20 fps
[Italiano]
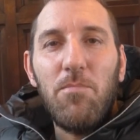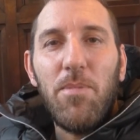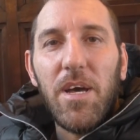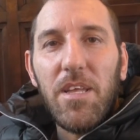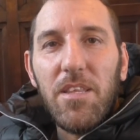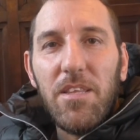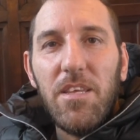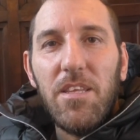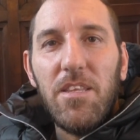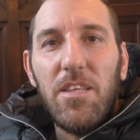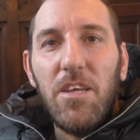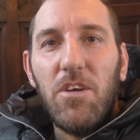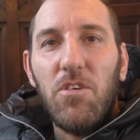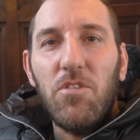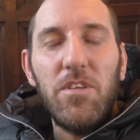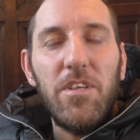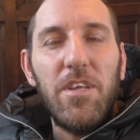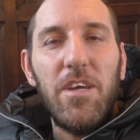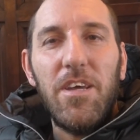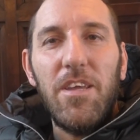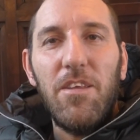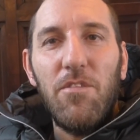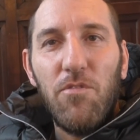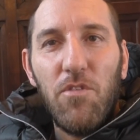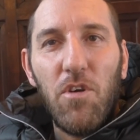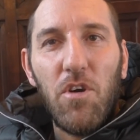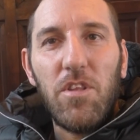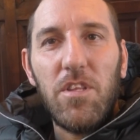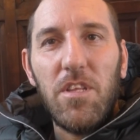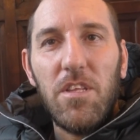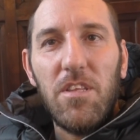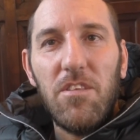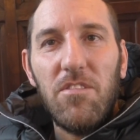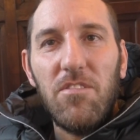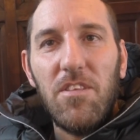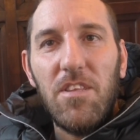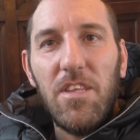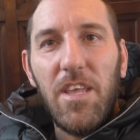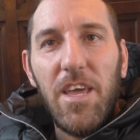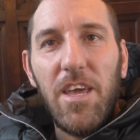partiti con eh, il forte
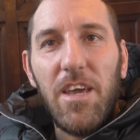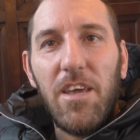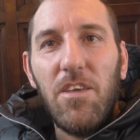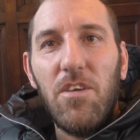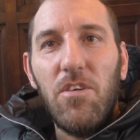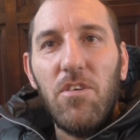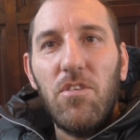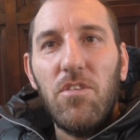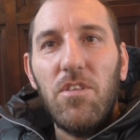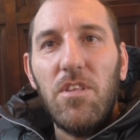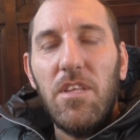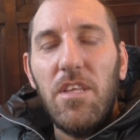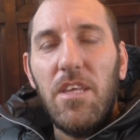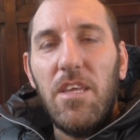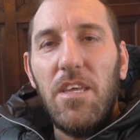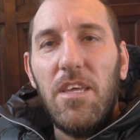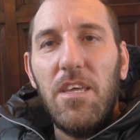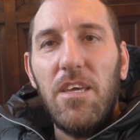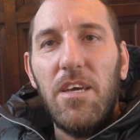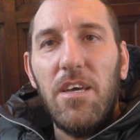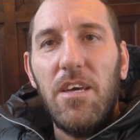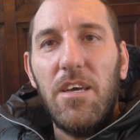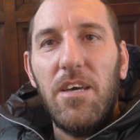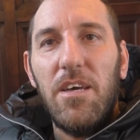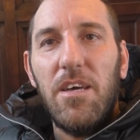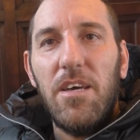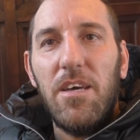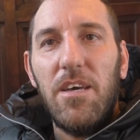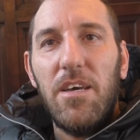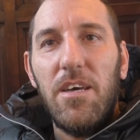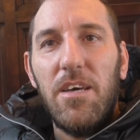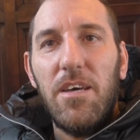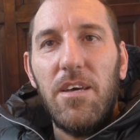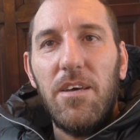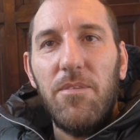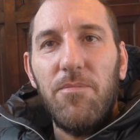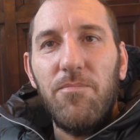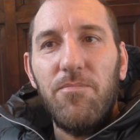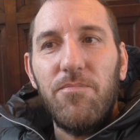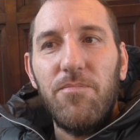desiderio di eh,